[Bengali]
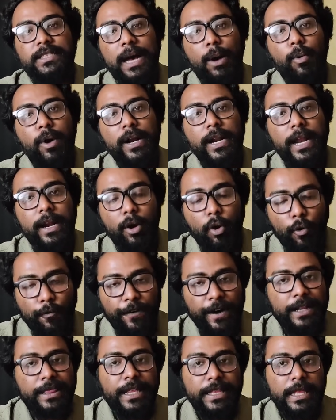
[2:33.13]
জওয়ানের
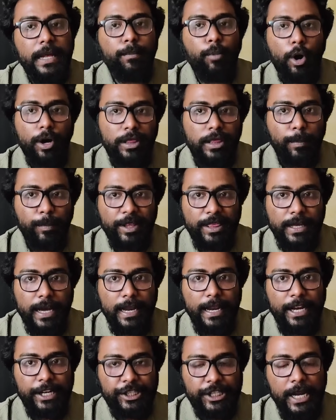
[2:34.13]
ওভারসিজের বক্স অফিস
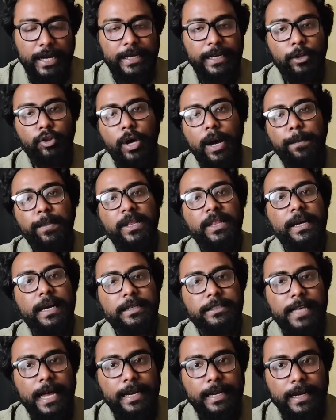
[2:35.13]
কালেকশন নিয়ে তো আপনাদেরকে
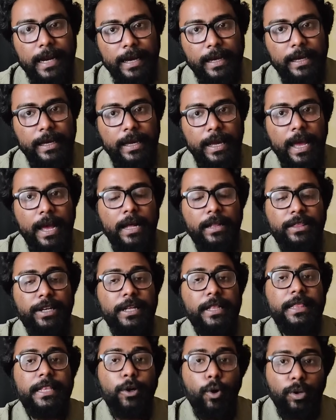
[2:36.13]
জানিয়ে রাখি
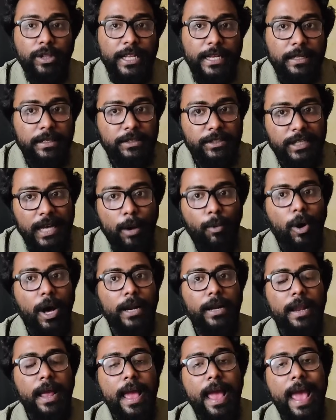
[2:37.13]
তৃতীয় দিন জওয়ান